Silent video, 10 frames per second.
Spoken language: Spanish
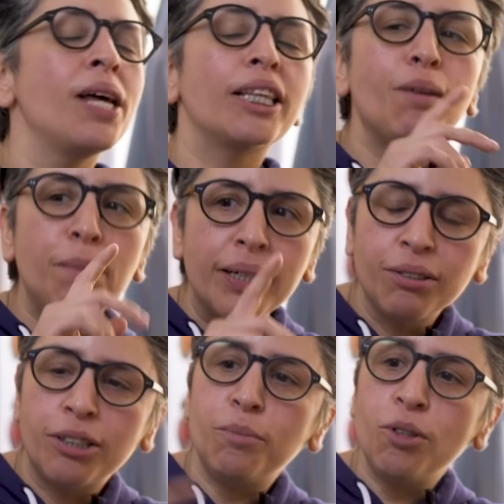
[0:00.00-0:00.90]
Mira, te va a
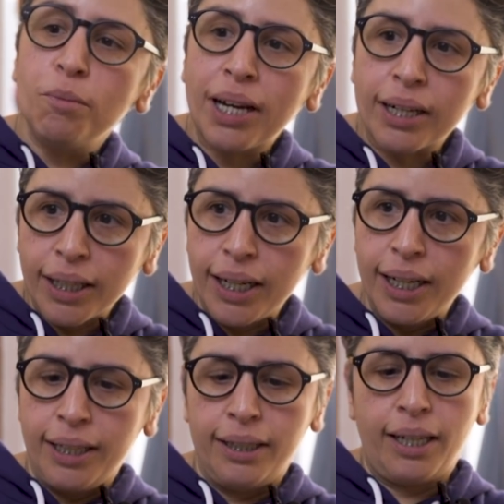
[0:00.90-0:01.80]
aparecer un tip. Yo en mi
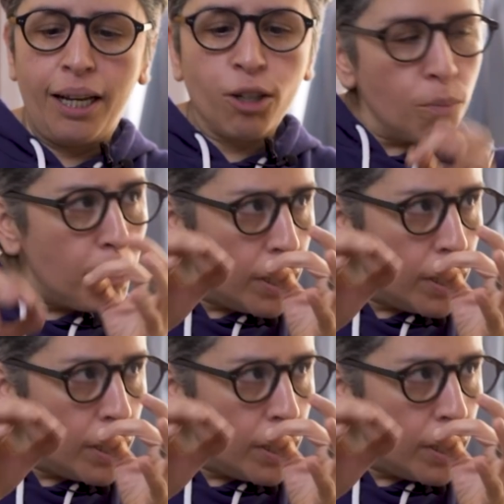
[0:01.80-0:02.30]
cartera traigo un